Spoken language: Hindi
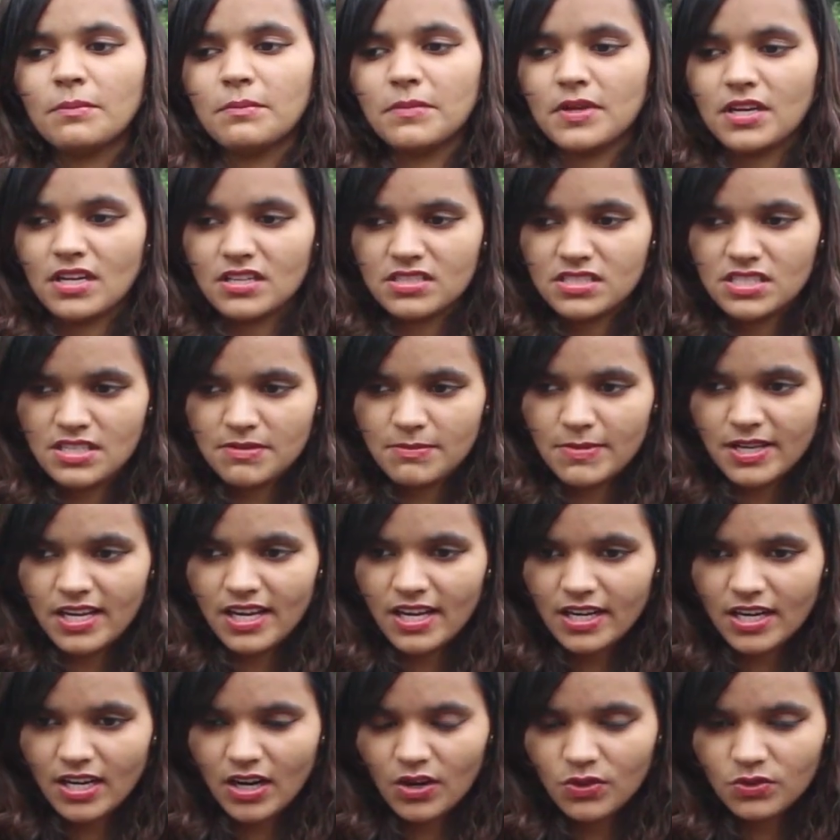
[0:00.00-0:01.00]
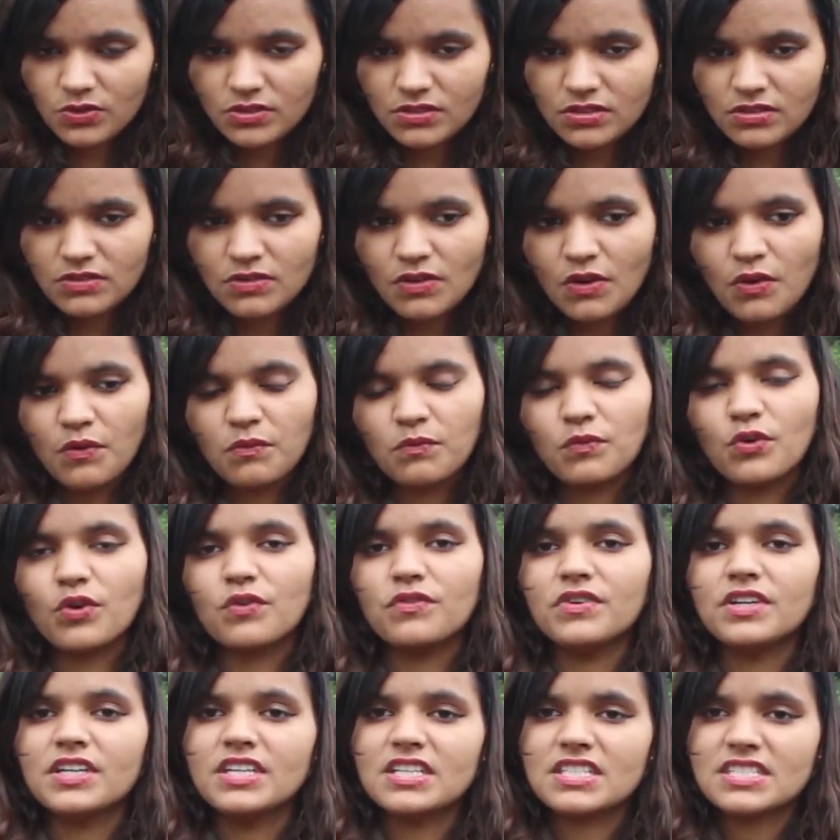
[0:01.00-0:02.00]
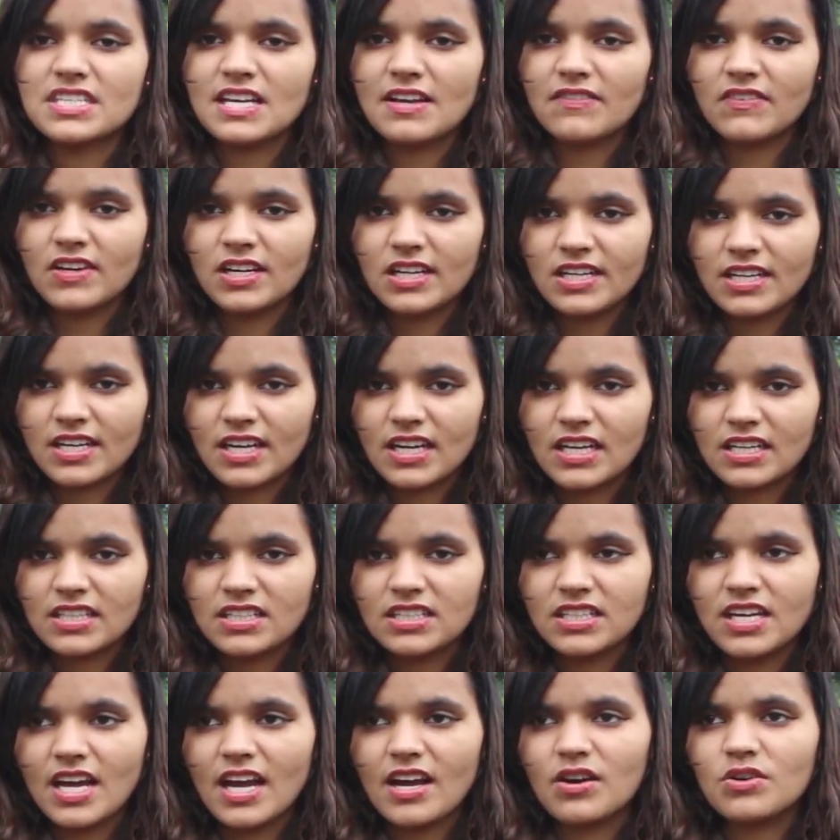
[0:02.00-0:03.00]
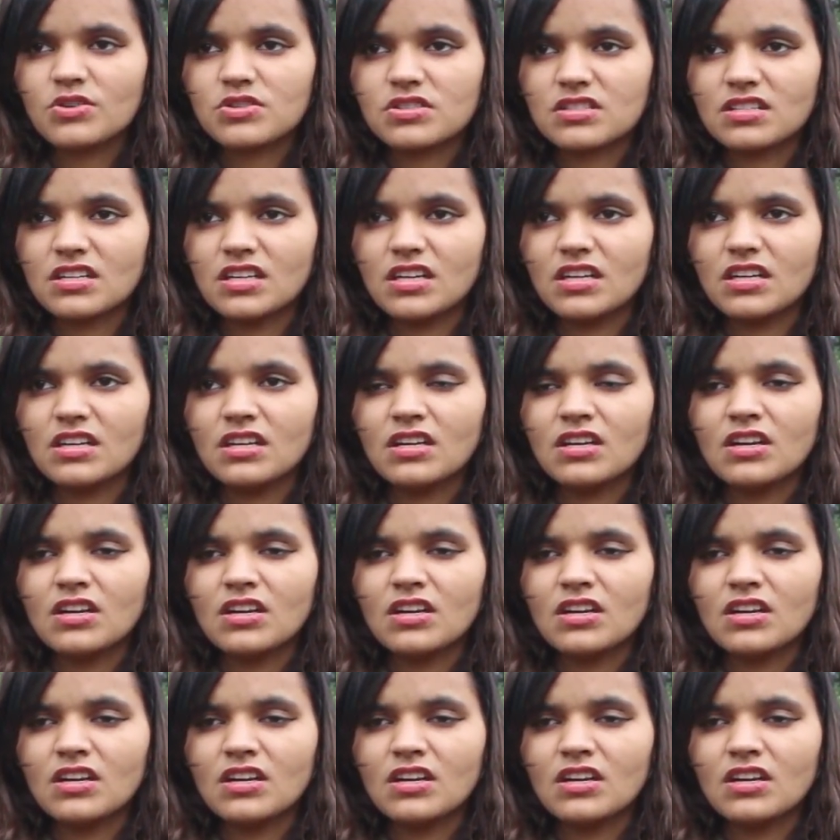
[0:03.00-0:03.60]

मेरा जीमेल अकाउंट वो भी डिसेबल्ड कर दिया है उसने